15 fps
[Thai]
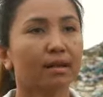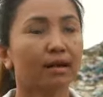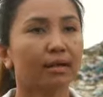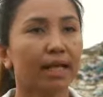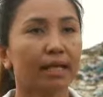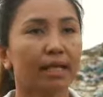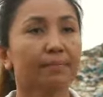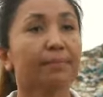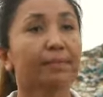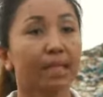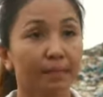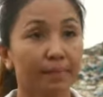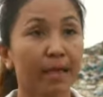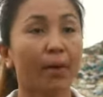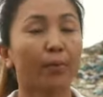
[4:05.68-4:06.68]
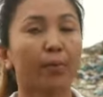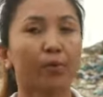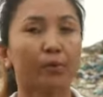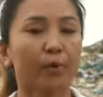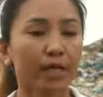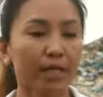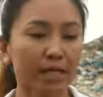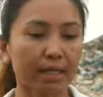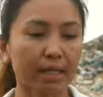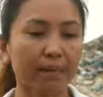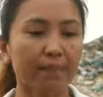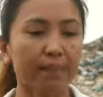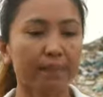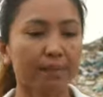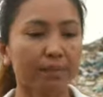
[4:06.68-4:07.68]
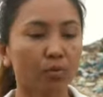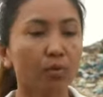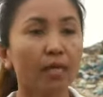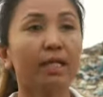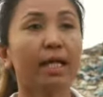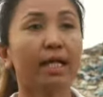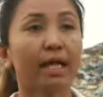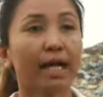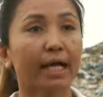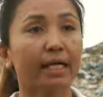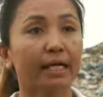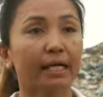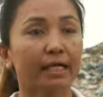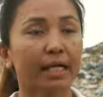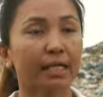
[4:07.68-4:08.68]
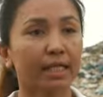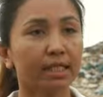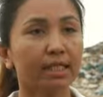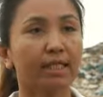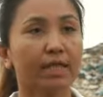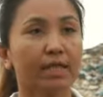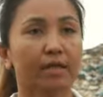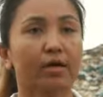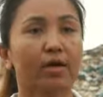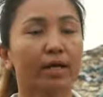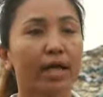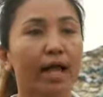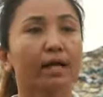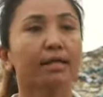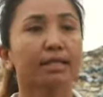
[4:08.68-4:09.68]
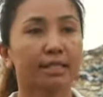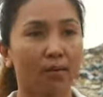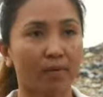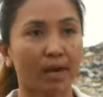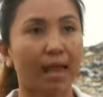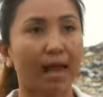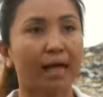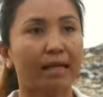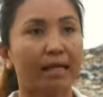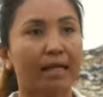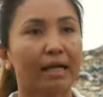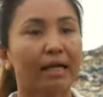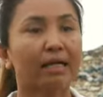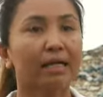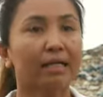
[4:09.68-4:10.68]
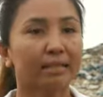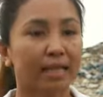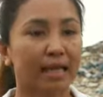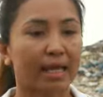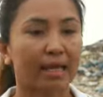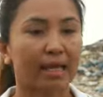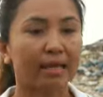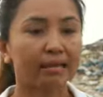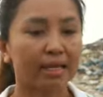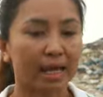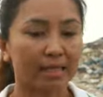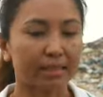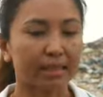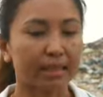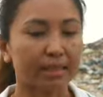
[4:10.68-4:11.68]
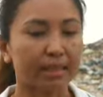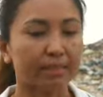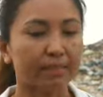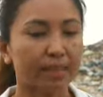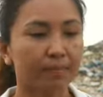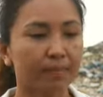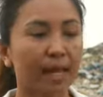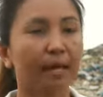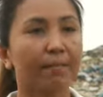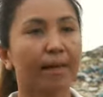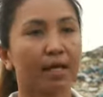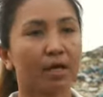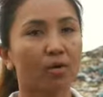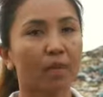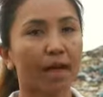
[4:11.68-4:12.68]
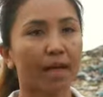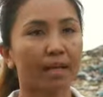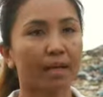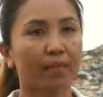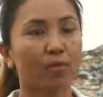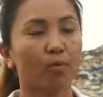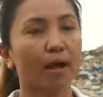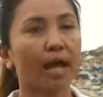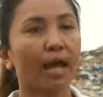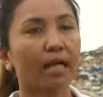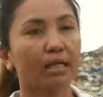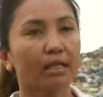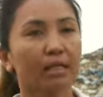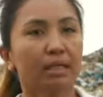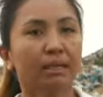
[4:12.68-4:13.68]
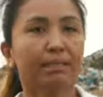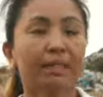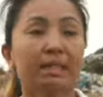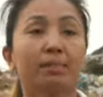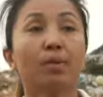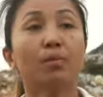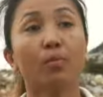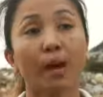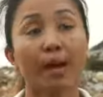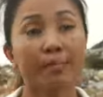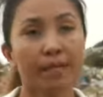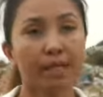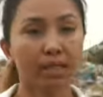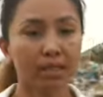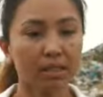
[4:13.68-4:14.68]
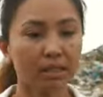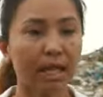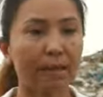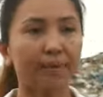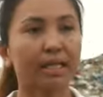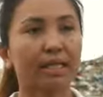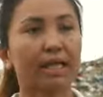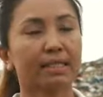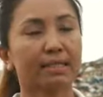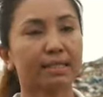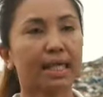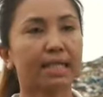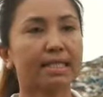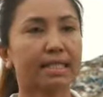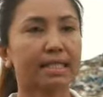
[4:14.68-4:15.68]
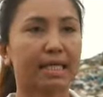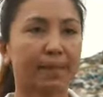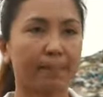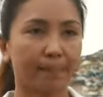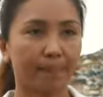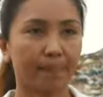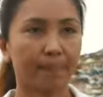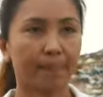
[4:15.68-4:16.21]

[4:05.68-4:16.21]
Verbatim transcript: ตอนทีมทีมเก่าอยู่ก็ยังเก็บทุกเดือนนะคะ เดือนหนึ่งอาทิตย์หนึ่งเนี่ยอย่างน้อยครั้งถึง2ครั้งนะคะ แต่ตั้งแต่ทีมทีมงานใหม่เข้ามาเนี่ยหมู่บ้าน ไม่เฉพาะหมู่บ้านพี่ก็คือกลายเป็นการจัดเก็บ